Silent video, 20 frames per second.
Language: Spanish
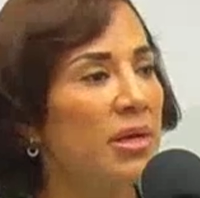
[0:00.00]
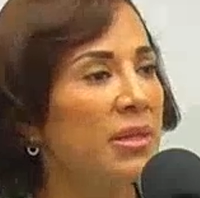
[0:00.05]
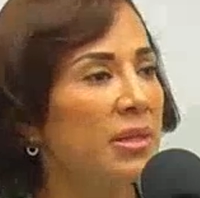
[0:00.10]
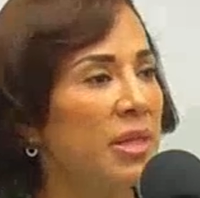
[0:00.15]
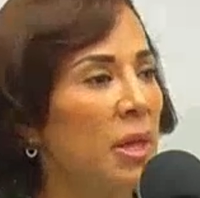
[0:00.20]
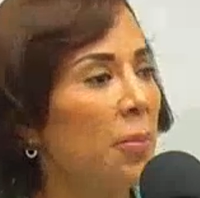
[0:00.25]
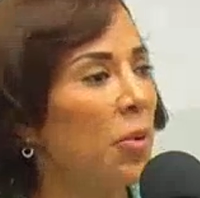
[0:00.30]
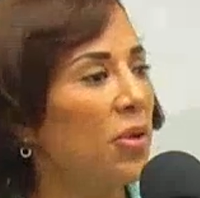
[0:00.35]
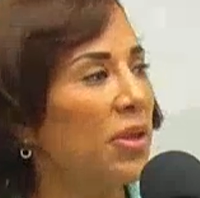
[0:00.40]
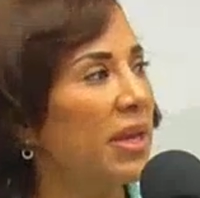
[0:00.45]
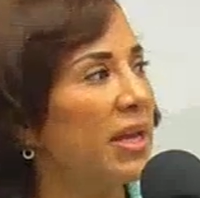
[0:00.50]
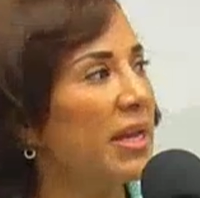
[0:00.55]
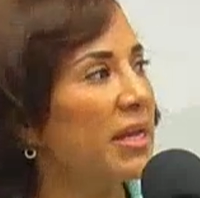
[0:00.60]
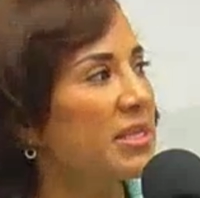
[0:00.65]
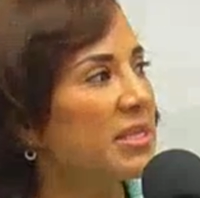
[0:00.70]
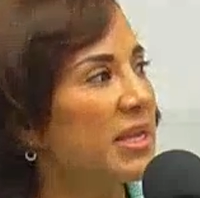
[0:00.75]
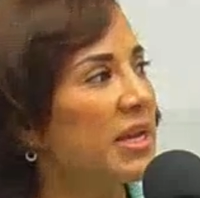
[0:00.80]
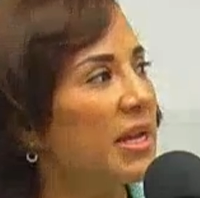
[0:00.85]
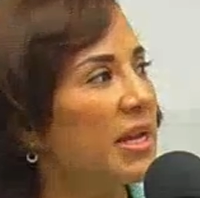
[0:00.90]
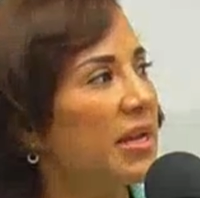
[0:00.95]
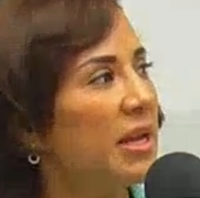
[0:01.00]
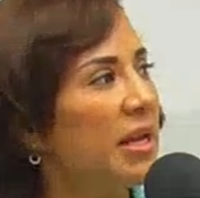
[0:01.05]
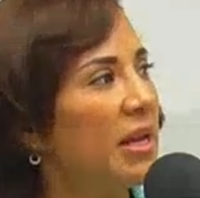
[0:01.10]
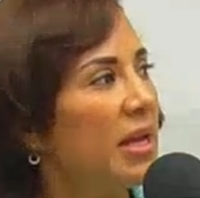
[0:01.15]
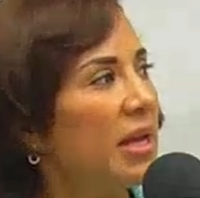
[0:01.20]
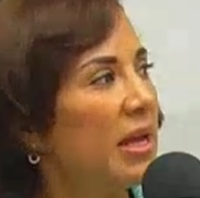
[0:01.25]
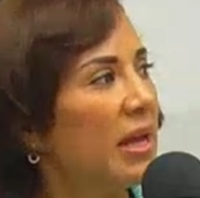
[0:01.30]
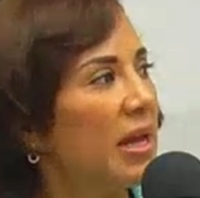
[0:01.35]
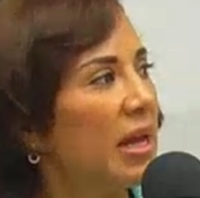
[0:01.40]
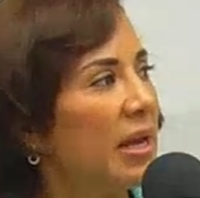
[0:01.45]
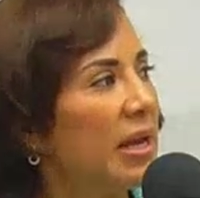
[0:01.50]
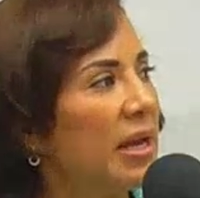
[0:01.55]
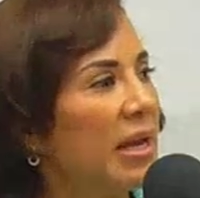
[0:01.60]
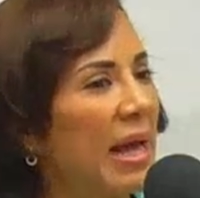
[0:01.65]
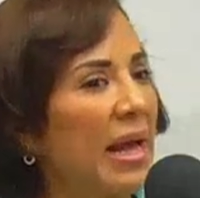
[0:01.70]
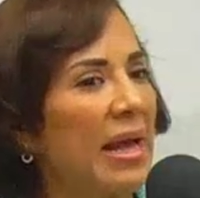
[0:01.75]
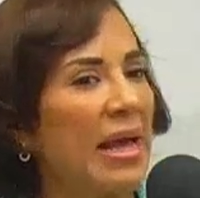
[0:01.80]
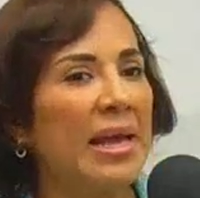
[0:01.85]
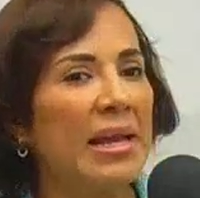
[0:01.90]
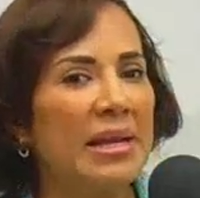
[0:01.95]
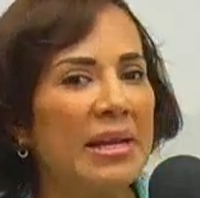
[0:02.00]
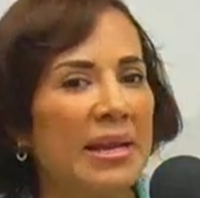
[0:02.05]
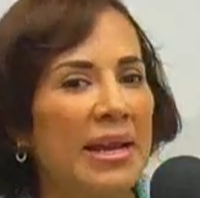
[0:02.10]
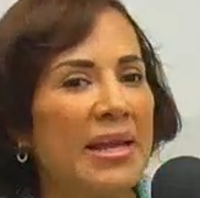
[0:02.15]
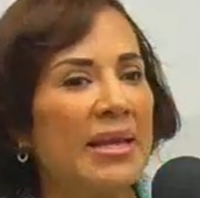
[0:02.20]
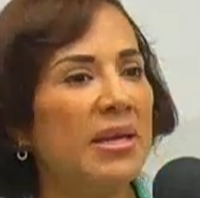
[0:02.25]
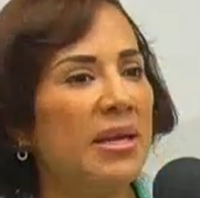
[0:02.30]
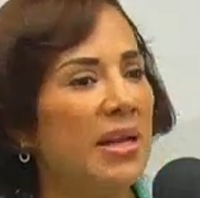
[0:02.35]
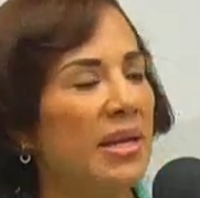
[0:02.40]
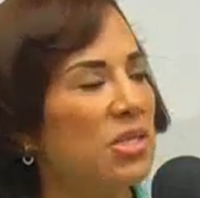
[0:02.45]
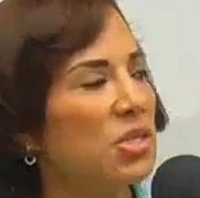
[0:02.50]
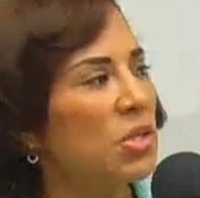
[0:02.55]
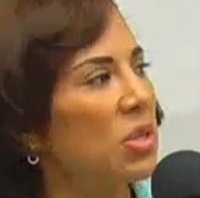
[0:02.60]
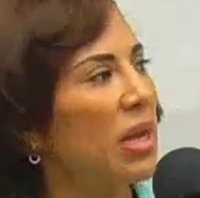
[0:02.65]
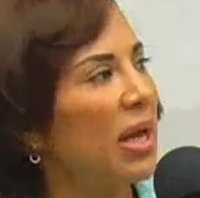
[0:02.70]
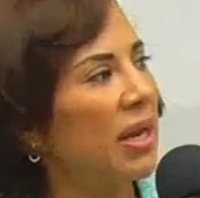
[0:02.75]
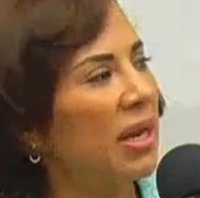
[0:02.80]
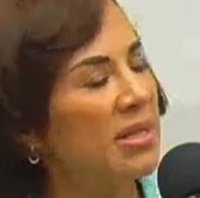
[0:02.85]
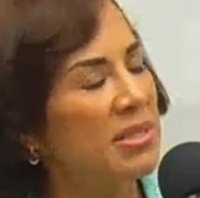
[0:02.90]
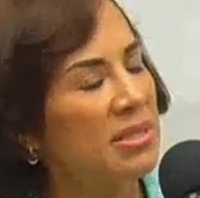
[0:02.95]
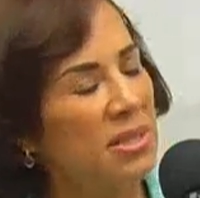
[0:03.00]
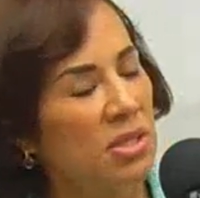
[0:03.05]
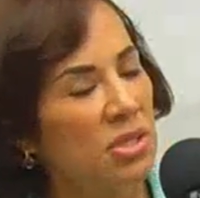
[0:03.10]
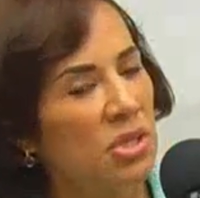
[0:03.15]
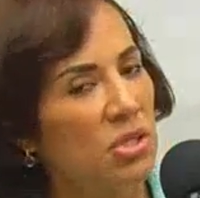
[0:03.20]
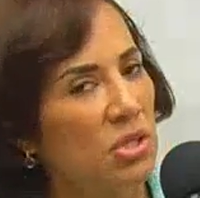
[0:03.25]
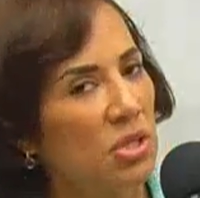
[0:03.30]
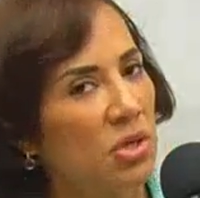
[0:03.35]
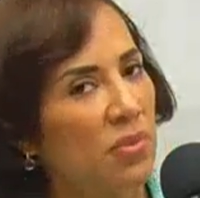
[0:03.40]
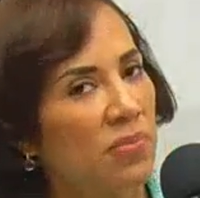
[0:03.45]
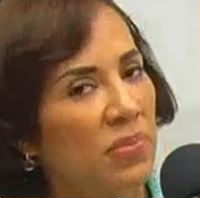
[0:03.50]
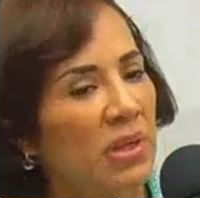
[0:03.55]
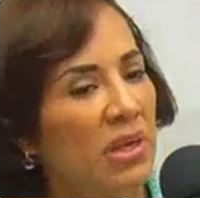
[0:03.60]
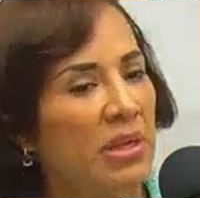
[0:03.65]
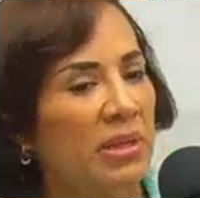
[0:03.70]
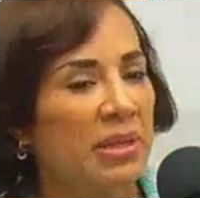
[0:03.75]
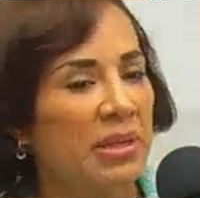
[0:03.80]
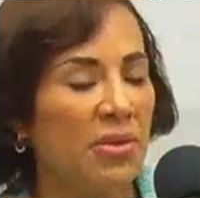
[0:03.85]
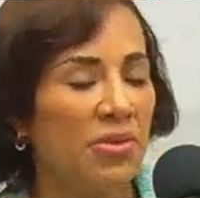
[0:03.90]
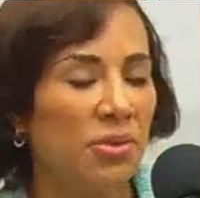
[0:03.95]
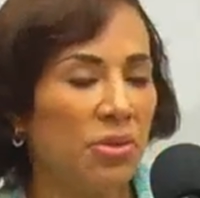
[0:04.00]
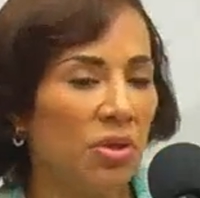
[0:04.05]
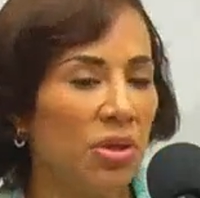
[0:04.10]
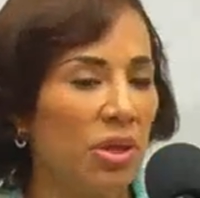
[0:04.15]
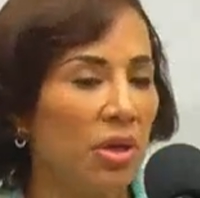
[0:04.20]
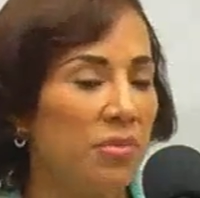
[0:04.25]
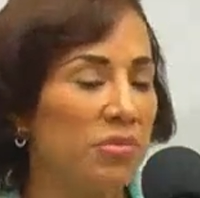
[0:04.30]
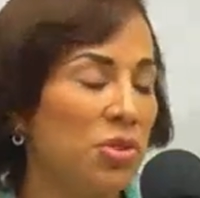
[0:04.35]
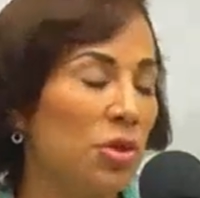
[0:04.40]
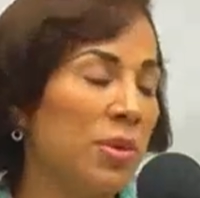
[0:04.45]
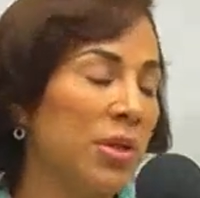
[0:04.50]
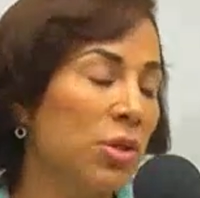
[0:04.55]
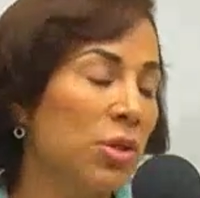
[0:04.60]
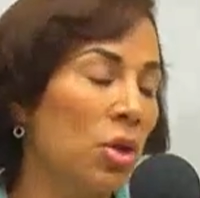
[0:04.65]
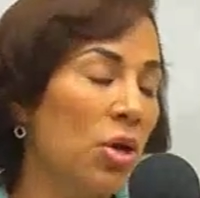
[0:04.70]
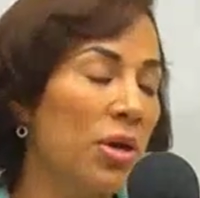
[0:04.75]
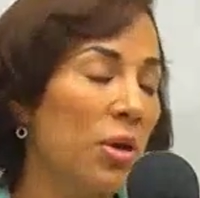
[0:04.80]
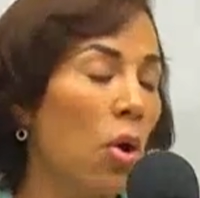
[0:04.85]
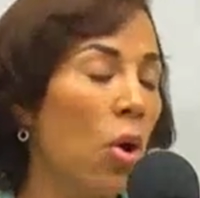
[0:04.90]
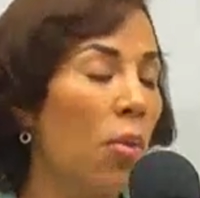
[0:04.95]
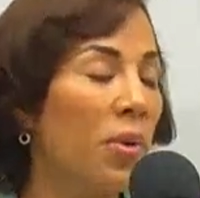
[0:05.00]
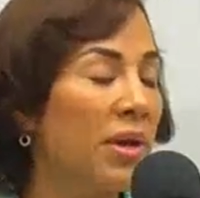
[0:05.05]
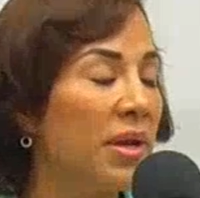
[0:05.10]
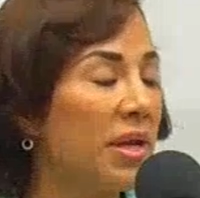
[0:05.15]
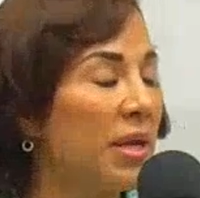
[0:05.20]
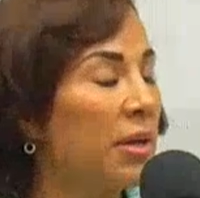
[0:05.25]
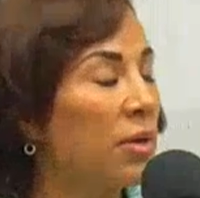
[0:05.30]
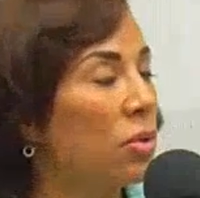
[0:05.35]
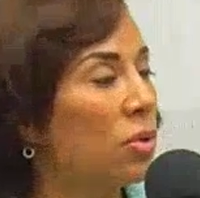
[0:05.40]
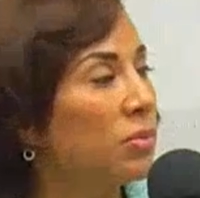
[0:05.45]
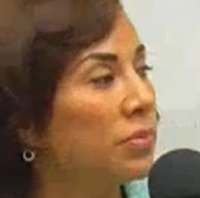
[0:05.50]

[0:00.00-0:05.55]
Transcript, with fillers: de poder hacer el reingreso, la reinserción, tanto de, sobre todo en jóvenes, ¿no?